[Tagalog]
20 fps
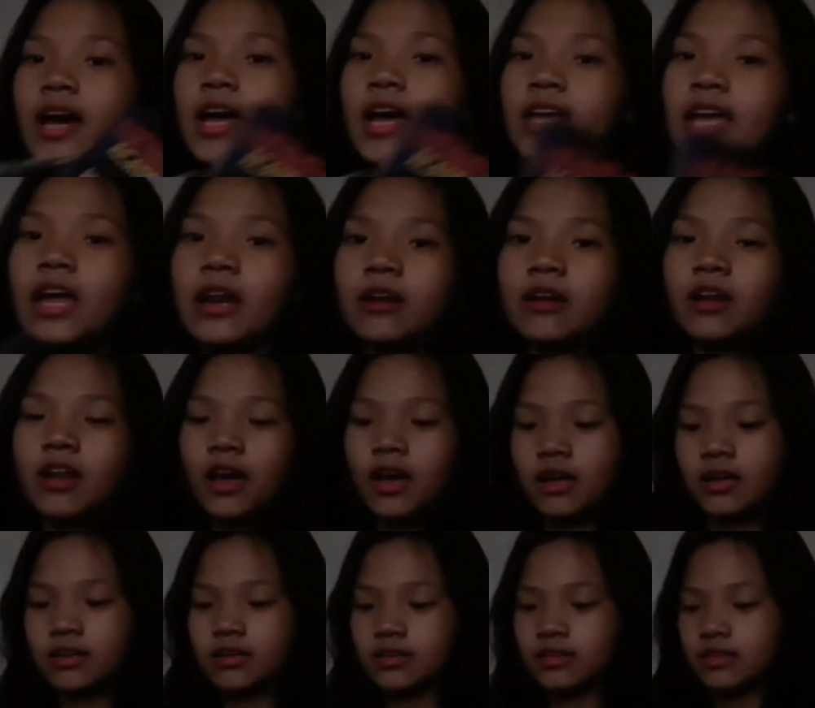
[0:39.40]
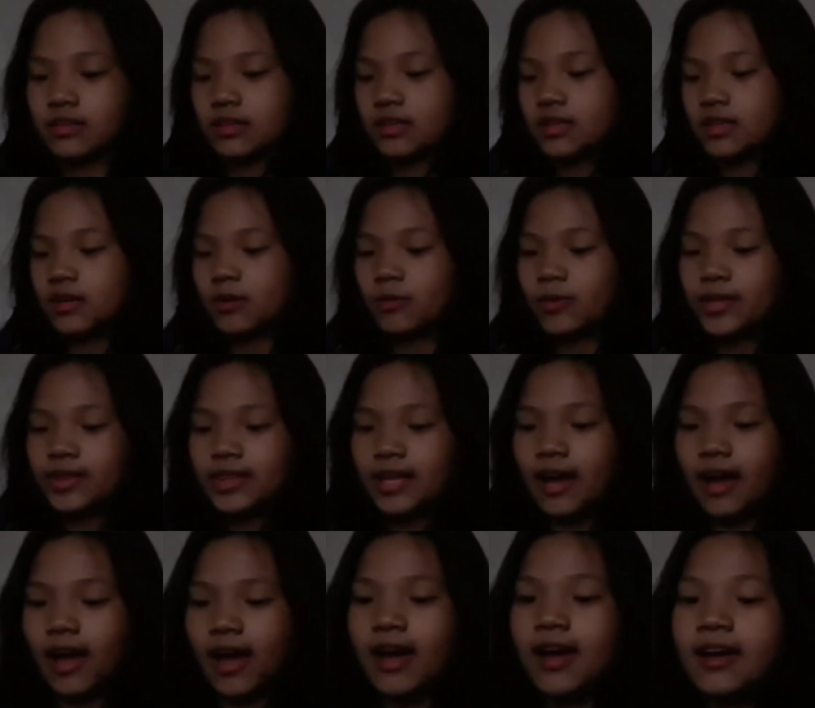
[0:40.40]
Ayan, wala. Wait
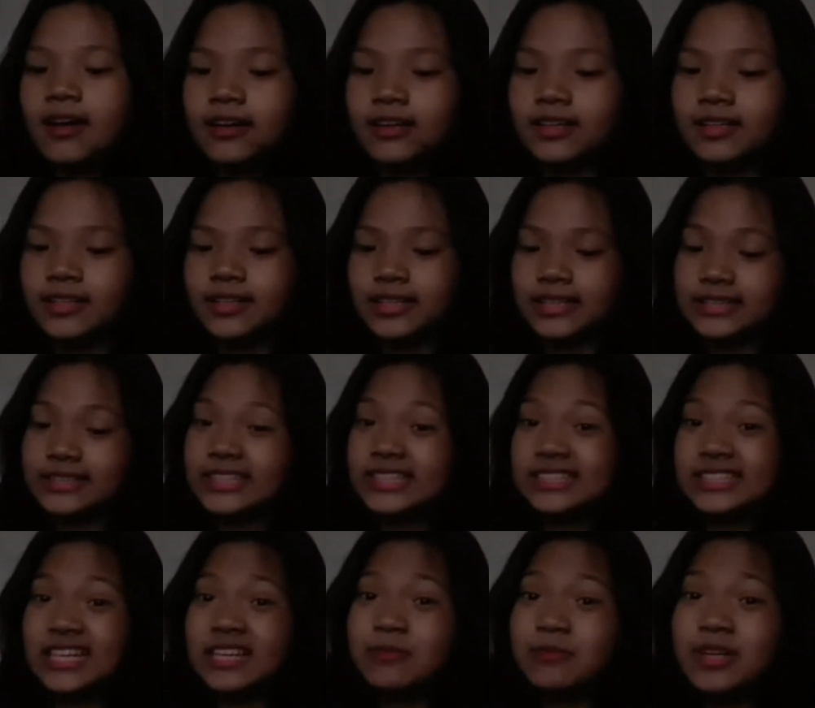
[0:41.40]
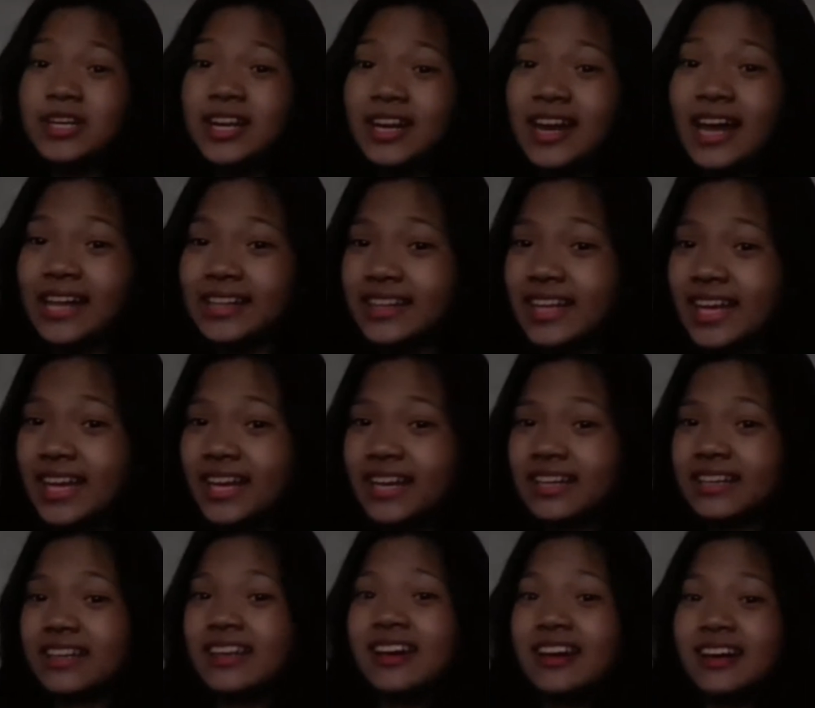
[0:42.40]
lang ha. Ah. Sisin muna natin.
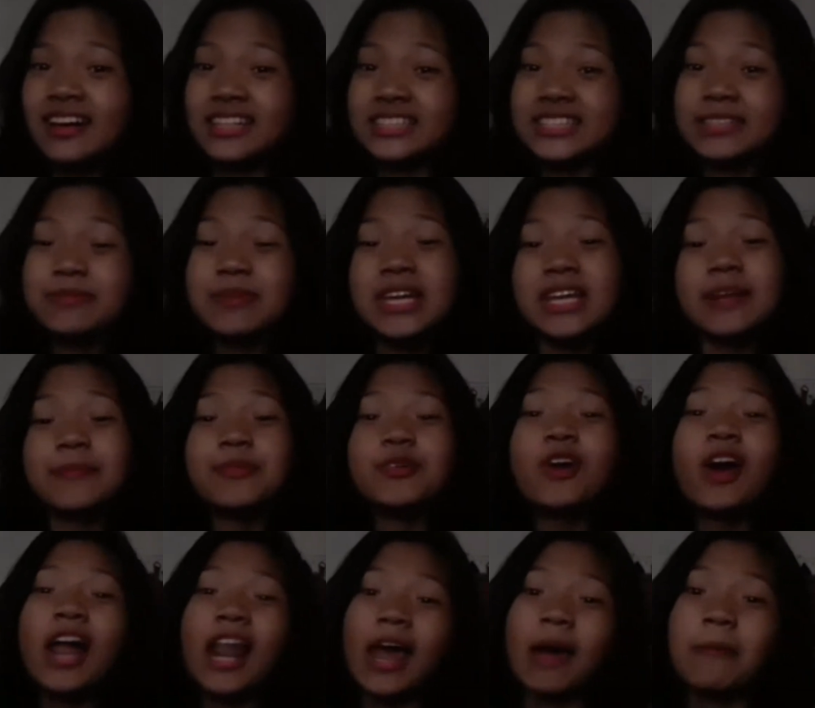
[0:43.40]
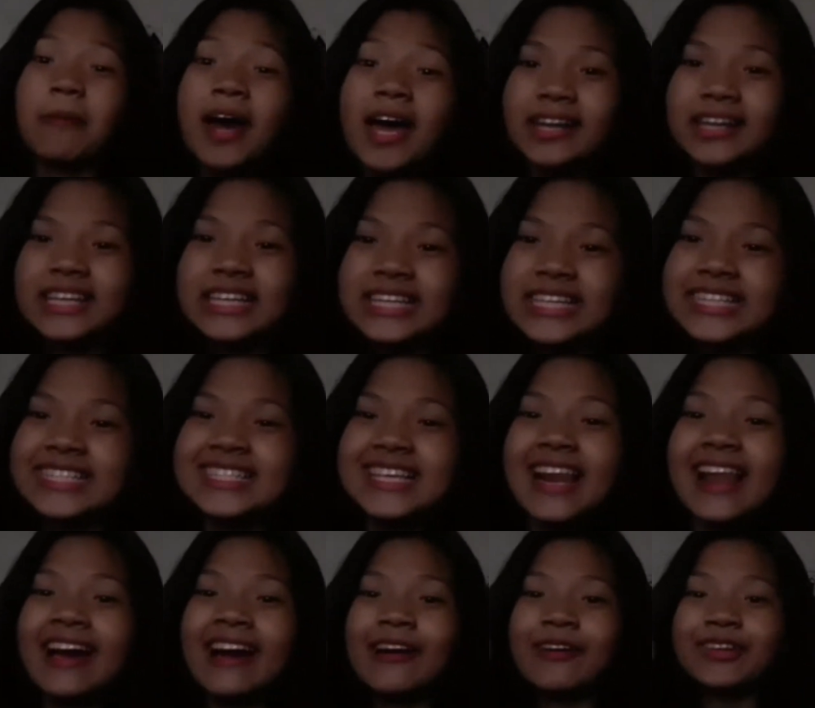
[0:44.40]
Na, kasi mahirap yung kalaban. Nag-iisa
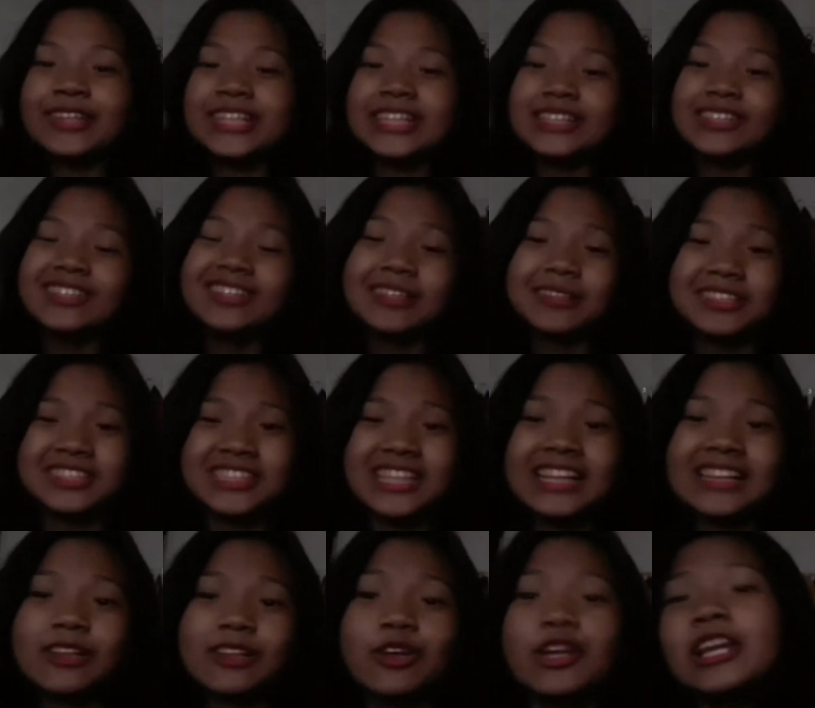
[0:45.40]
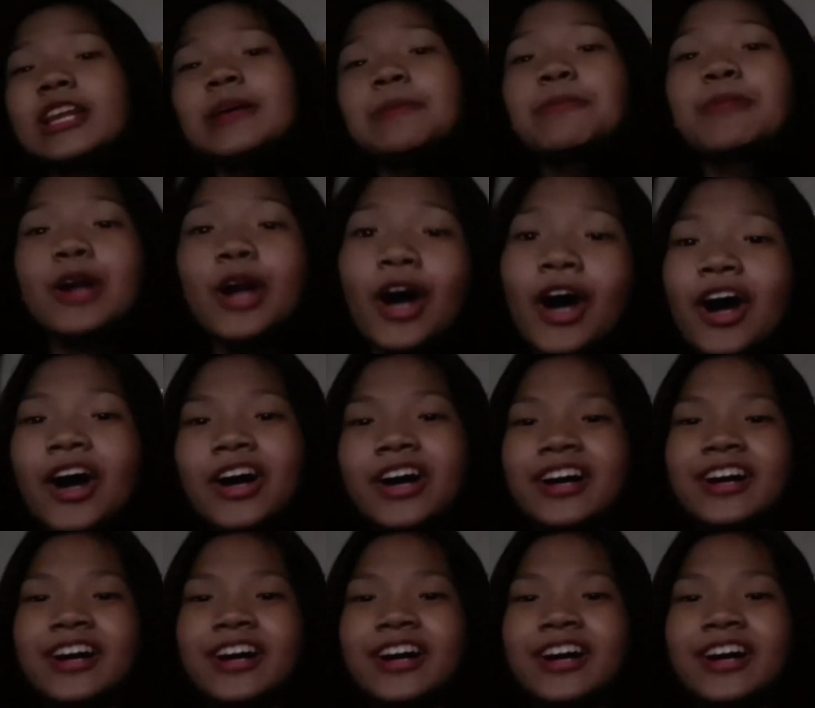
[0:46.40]
lang ako dito, tapos tatlo yung libro.